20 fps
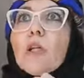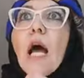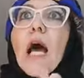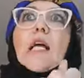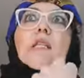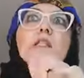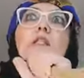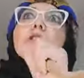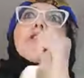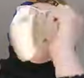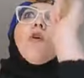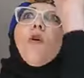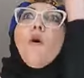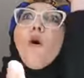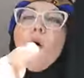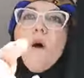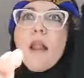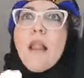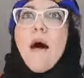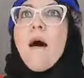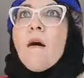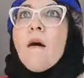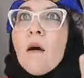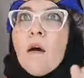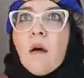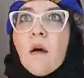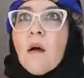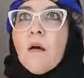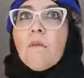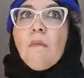وتعصدوه ولا
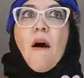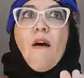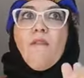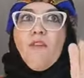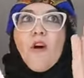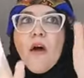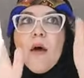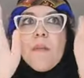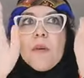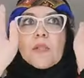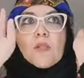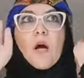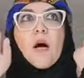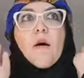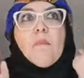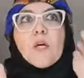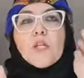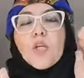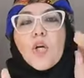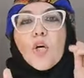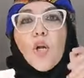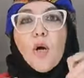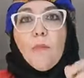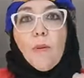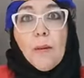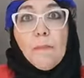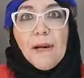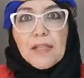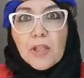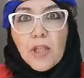ما فهمتكمش
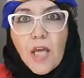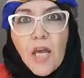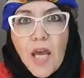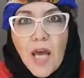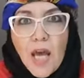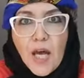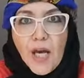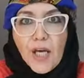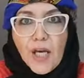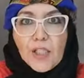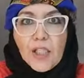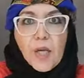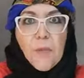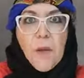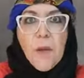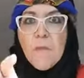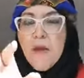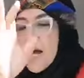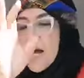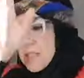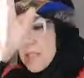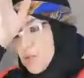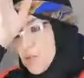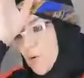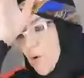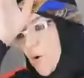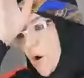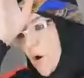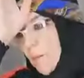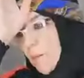قلوب البطيخ عندك ما
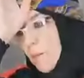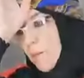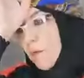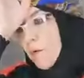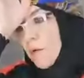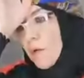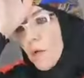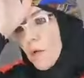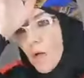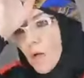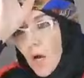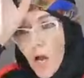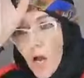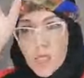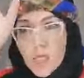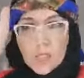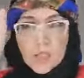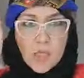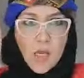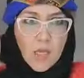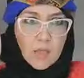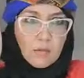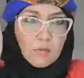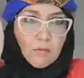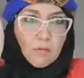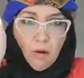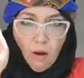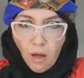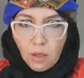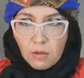يعصدوهم
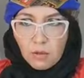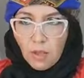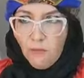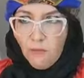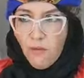عصد وحط